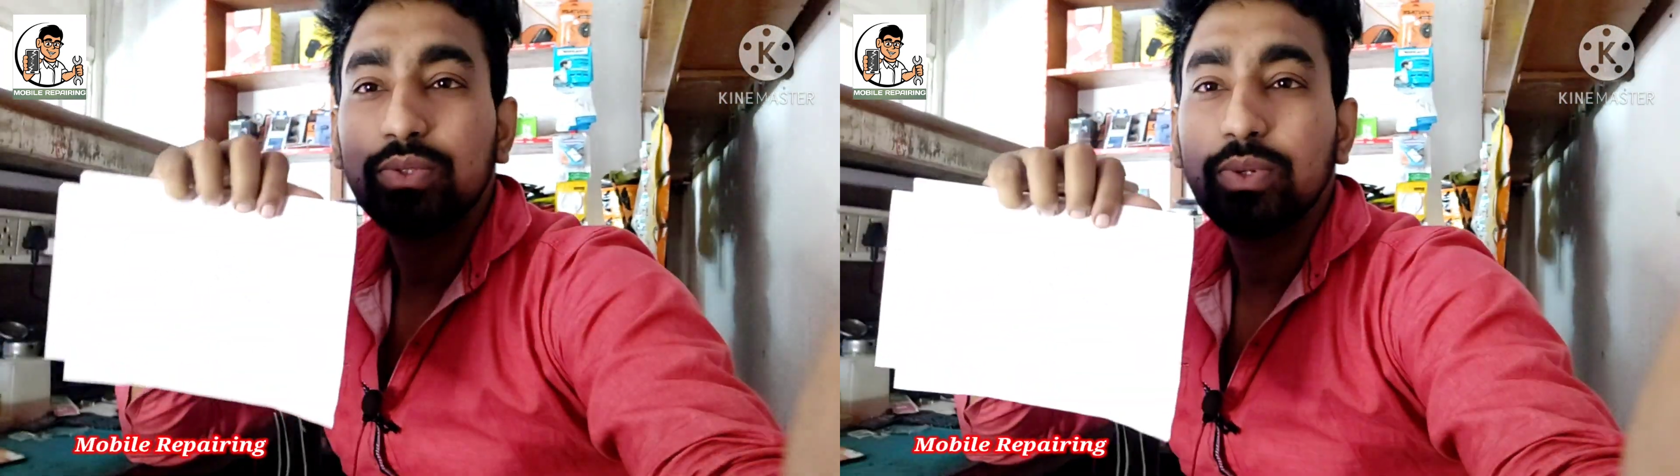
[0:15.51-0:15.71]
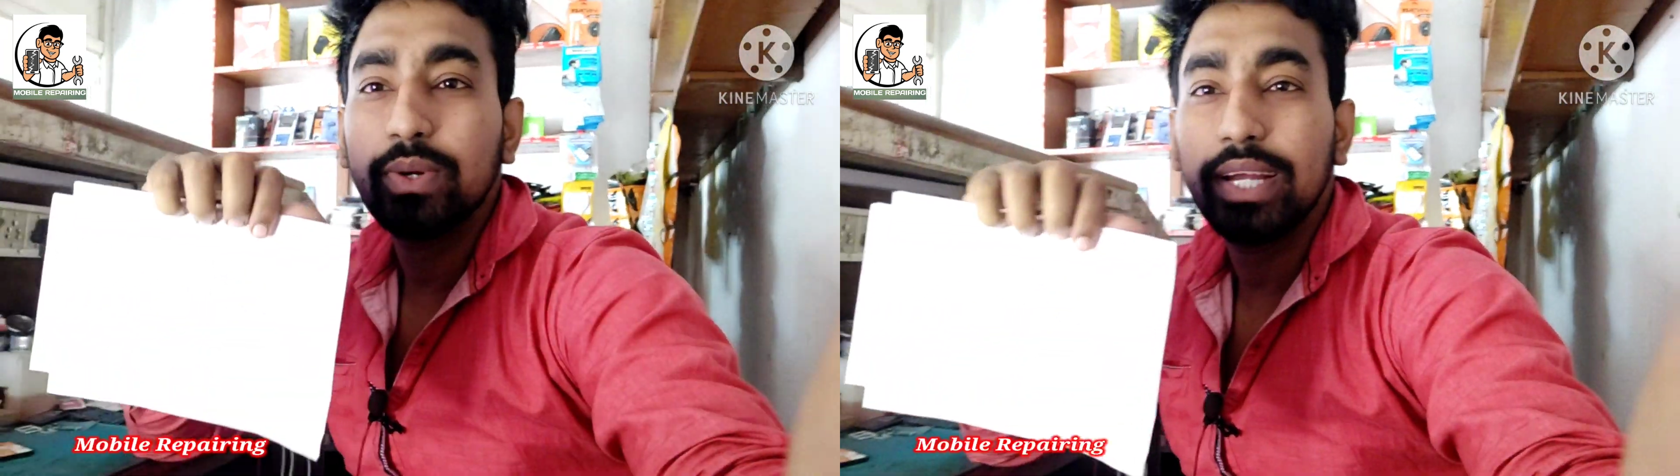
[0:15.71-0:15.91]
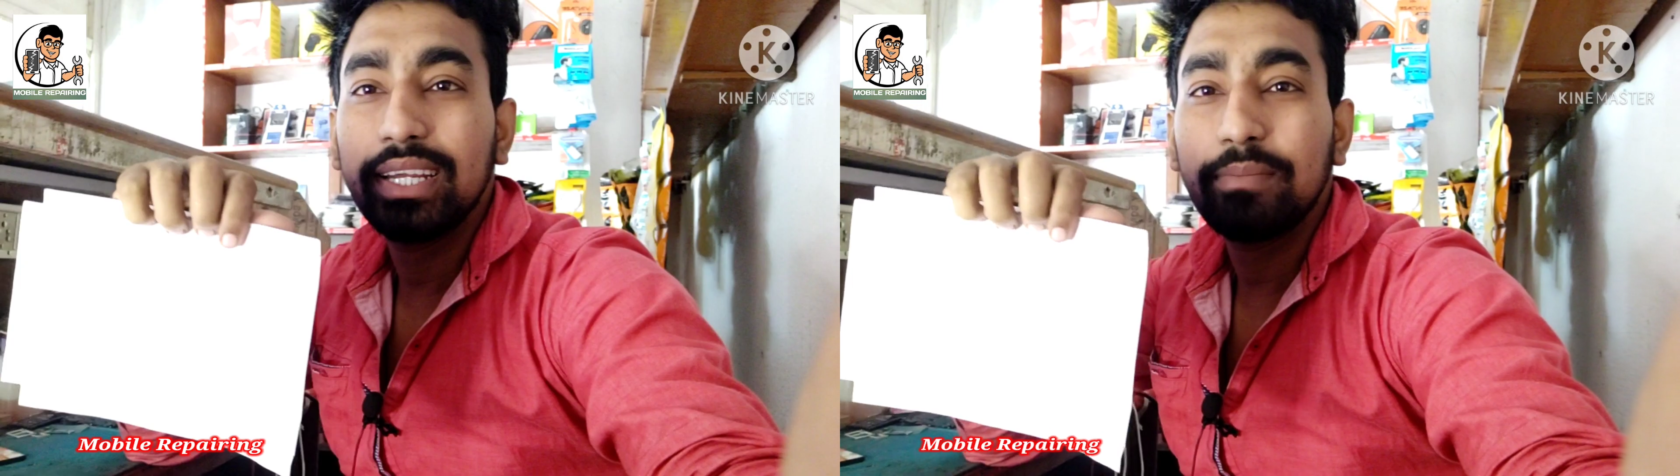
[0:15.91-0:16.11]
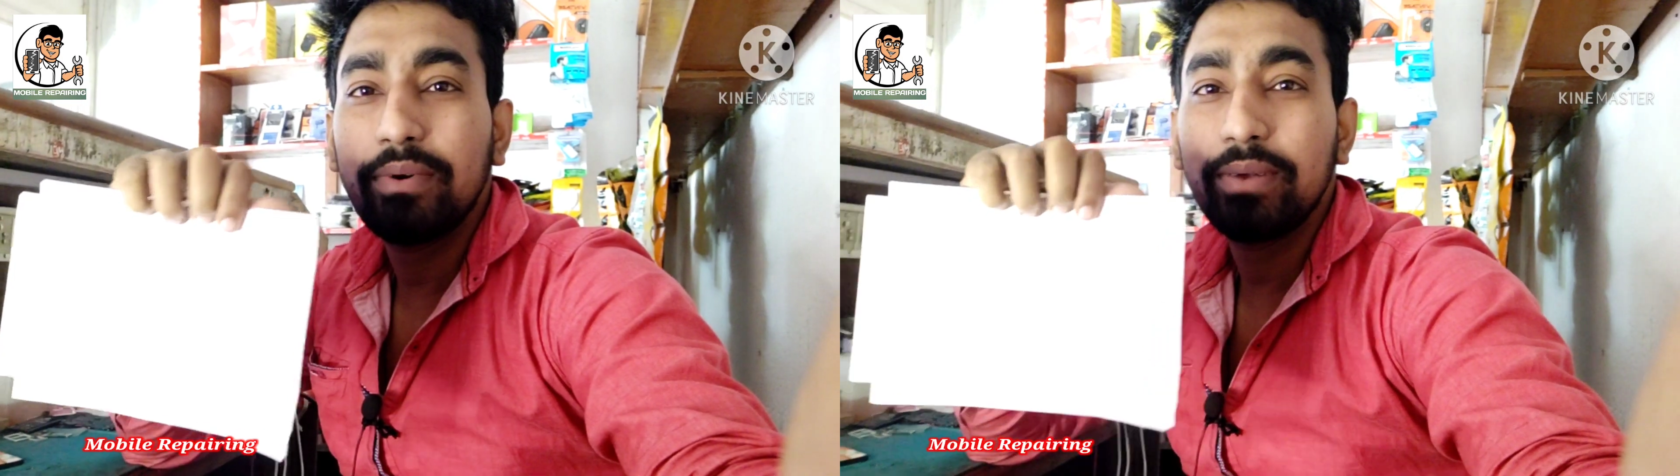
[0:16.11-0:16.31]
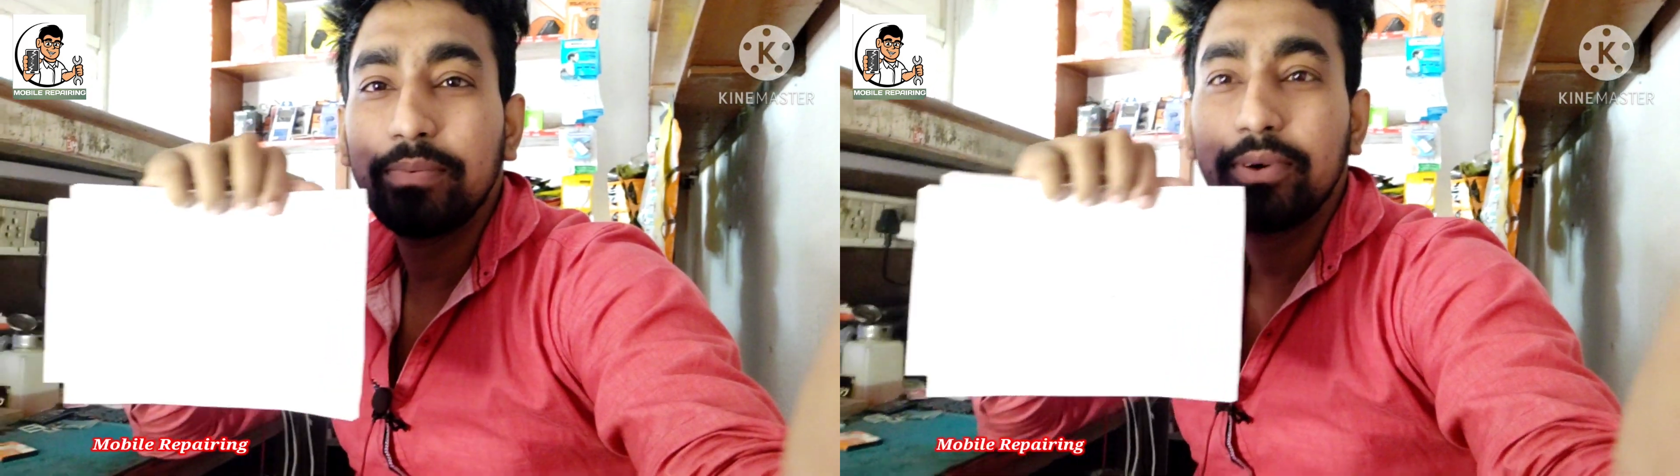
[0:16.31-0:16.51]
সো এটা
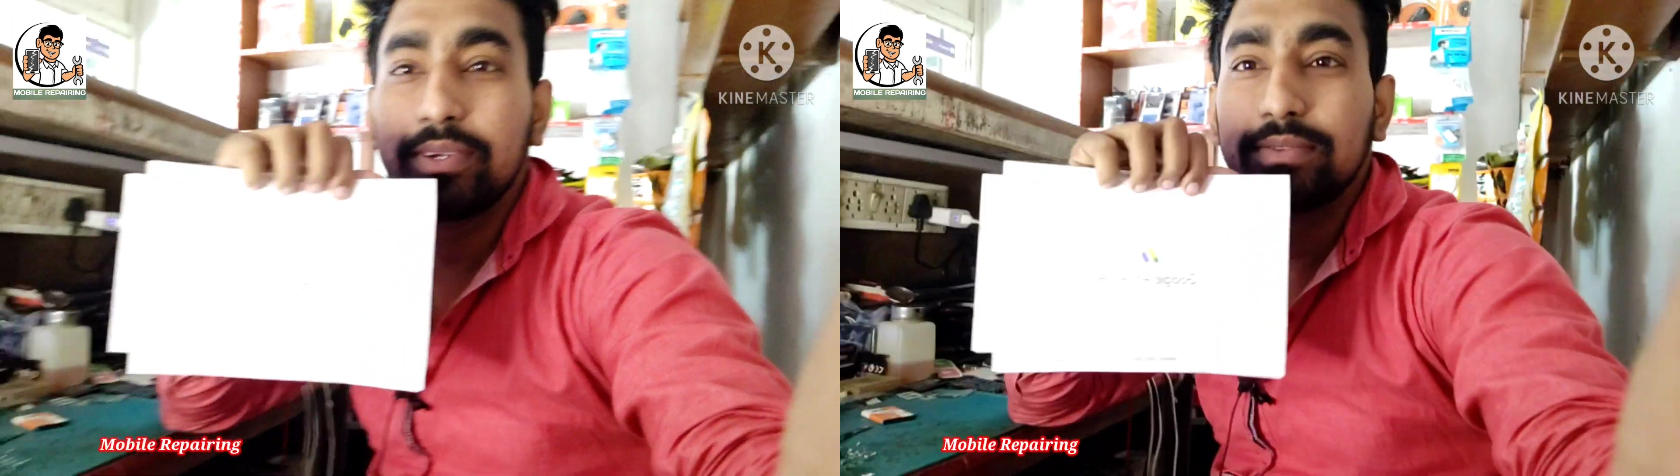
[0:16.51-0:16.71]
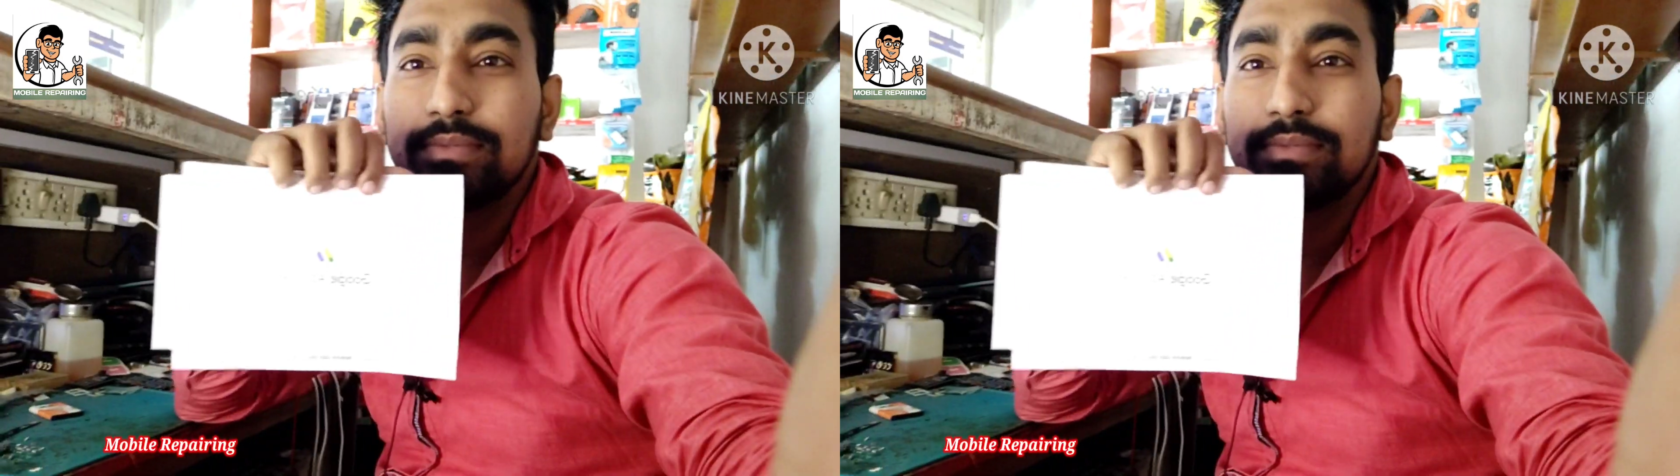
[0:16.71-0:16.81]
পাওয়ার পর